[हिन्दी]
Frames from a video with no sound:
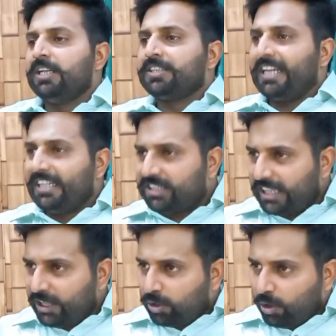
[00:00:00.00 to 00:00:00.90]
तेईस
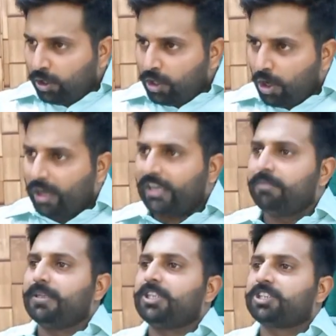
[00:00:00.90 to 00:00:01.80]
तारीख को लाहौर के
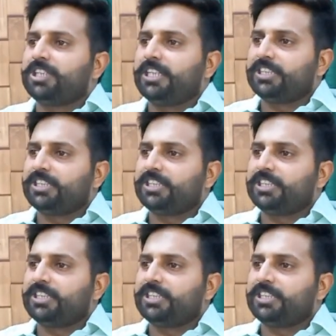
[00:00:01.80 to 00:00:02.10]
मजिस्ट्रेट